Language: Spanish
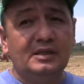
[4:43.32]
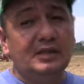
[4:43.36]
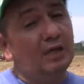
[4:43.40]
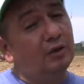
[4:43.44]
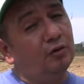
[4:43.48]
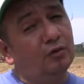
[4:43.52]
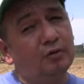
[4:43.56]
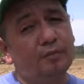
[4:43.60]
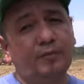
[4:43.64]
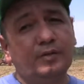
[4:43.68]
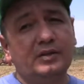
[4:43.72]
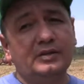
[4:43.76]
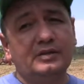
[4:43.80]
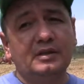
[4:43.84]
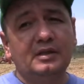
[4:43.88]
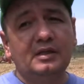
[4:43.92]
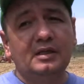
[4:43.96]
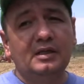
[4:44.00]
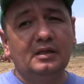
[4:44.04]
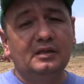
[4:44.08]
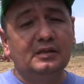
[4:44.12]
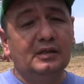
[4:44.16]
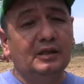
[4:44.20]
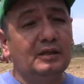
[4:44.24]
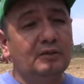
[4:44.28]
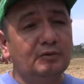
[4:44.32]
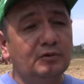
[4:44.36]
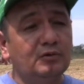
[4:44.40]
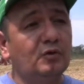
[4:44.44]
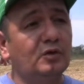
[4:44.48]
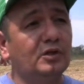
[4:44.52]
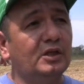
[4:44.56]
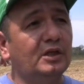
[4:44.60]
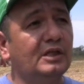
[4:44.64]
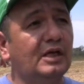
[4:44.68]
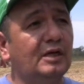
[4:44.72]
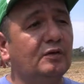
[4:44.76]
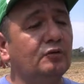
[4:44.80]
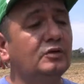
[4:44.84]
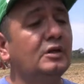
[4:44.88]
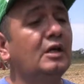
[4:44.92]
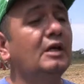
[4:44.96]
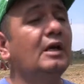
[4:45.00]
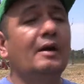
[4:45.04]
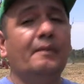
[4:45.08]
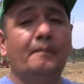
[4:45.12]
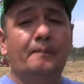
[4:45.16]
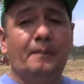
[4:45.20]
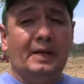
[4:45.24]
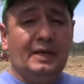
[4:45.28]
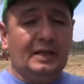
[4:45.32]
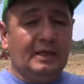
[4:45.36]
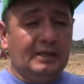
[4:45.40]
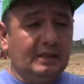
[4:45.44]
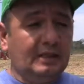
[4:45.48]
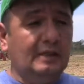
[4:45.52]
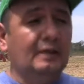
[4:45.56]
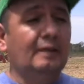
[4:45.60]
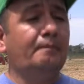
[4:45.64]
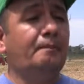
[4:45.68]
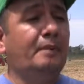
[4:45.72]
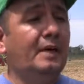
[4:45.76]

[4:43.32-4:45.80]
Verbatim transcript: Ya no, pues tenemos que ordenarnos para que,